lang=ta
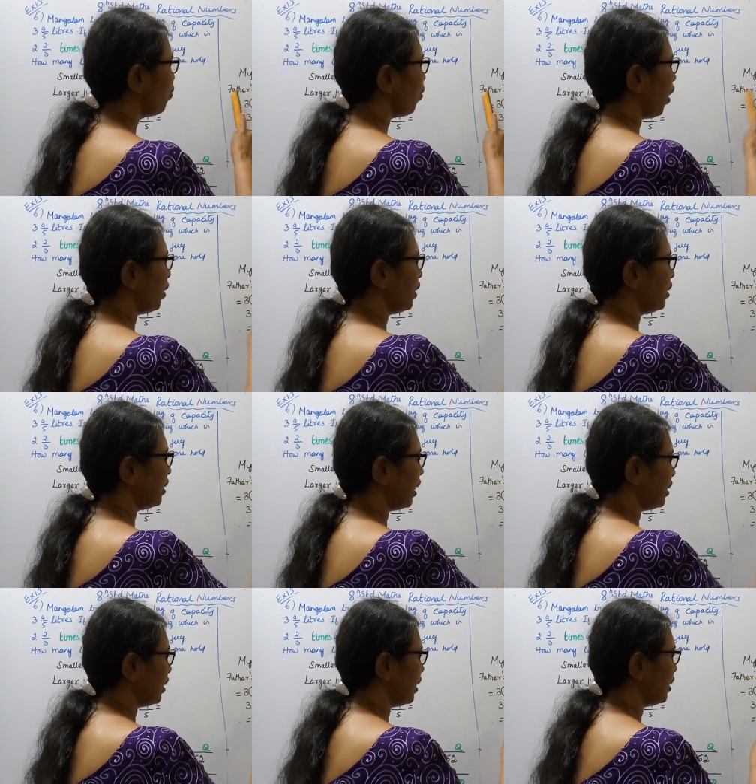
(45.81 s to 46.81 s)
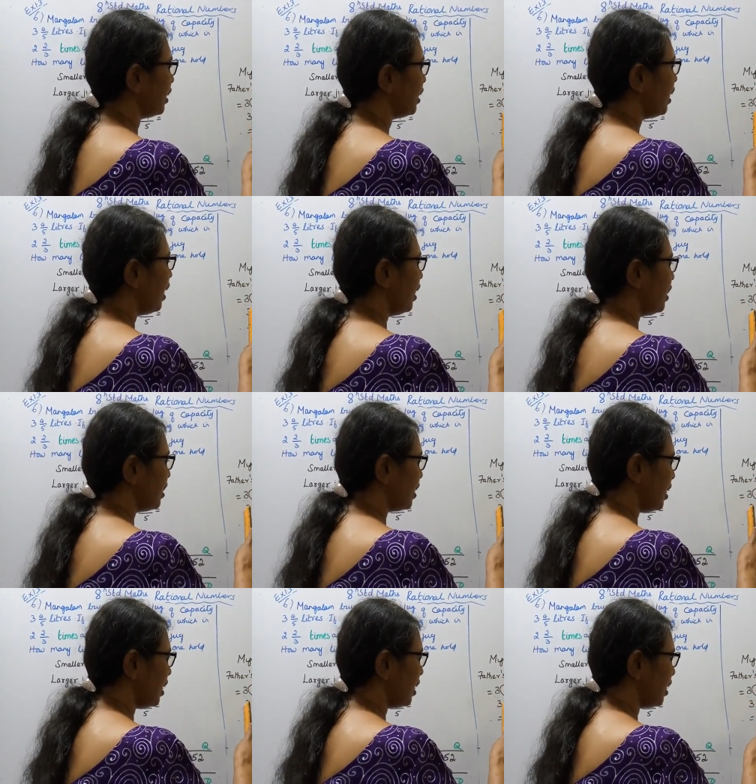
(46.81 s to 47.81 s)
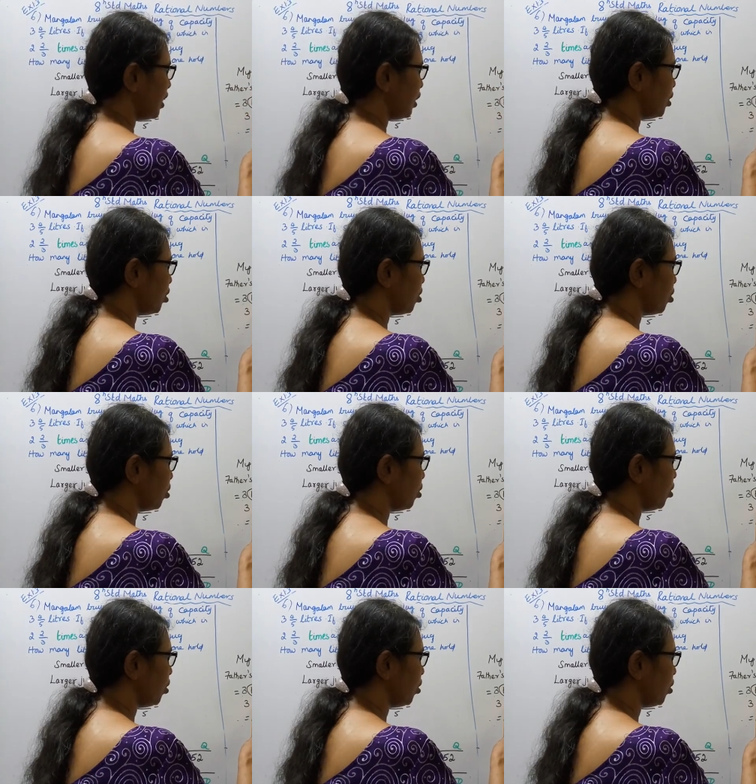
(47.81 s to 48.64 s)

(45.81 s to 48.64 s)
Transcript: ஃபாதர்ஸ் ஏஜ் என்னது த்ரீ இன்டூ